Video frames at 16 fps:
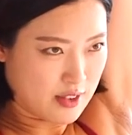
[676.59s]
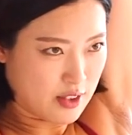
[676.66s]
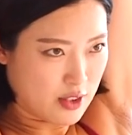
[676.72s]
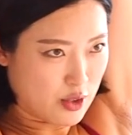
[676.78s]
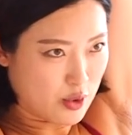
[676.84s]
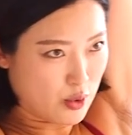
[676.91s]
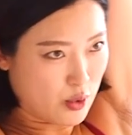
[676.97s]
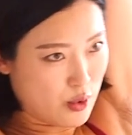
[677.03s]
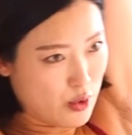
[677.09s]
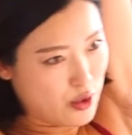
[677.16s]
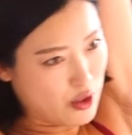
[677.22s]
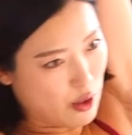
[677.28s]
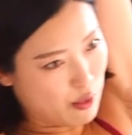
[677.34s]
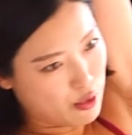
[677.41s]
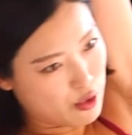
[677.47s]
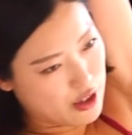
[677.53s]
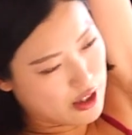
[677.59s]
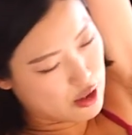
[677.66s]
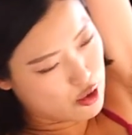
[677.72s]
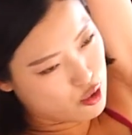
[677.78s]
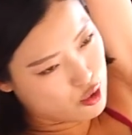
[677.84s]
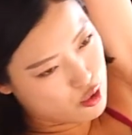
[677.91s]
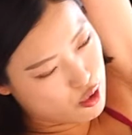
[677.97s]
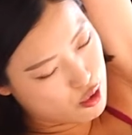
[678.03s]
그리고
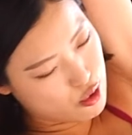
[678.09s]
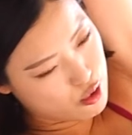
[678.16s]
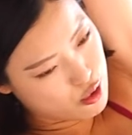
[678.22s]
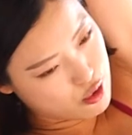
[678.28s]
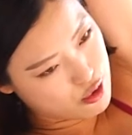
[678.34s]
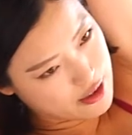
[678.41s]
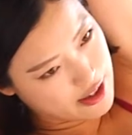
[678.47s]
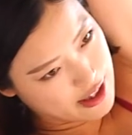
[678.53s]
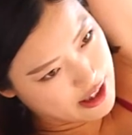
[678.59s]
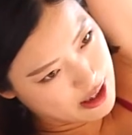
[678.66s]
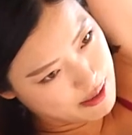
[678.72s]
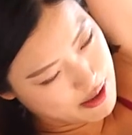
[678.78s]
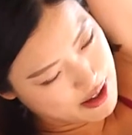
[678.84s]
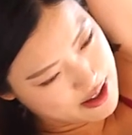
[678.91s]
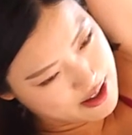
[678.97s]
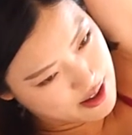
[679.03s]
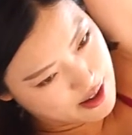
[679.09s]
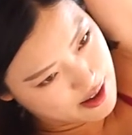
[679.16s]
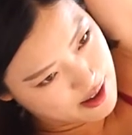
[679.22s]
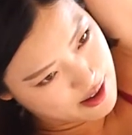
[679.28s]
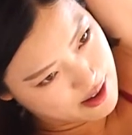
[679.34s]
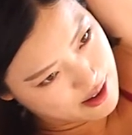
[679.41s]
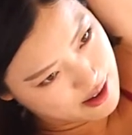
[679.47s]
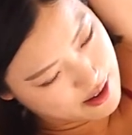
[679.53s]
옆구리까지 쭉
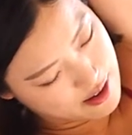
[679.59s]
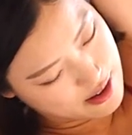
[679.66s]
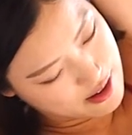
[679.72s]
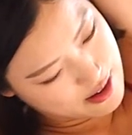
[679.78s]
당기면서